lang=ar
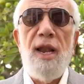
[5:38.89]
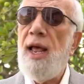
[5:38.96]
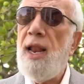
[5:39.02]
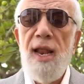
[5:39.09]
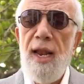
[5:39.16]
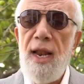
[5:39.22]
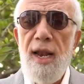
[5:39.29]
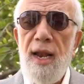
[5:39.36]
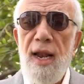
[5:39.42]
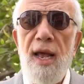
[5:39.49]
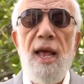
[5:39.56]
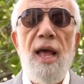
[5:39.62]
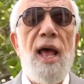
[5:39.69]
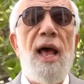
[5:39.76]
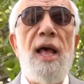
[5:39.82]
لا لا لا لا
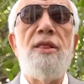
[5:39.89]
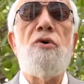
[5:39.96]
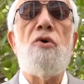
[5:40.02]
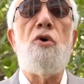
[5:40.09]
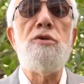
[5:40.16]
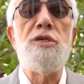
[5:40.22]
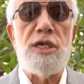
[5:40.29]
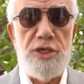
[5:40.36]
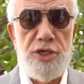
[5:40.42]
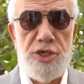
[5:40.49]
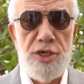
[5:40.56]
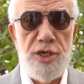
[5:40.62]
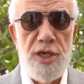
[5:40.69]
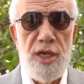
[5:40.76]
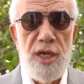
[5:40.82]
هذه حجج
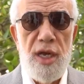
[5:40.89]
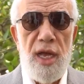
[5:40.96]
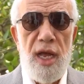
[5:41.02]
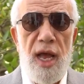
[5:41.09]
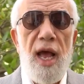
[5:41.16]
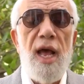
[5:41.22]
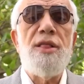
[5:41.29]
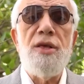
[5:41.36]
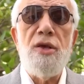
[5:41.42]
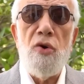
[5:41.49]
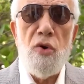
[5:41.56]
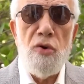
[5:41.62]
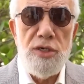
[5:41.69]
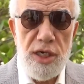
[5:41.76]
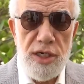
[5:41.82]
هذه
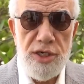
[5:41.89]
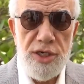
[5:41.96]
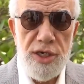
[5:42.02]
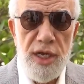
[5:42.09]
حجج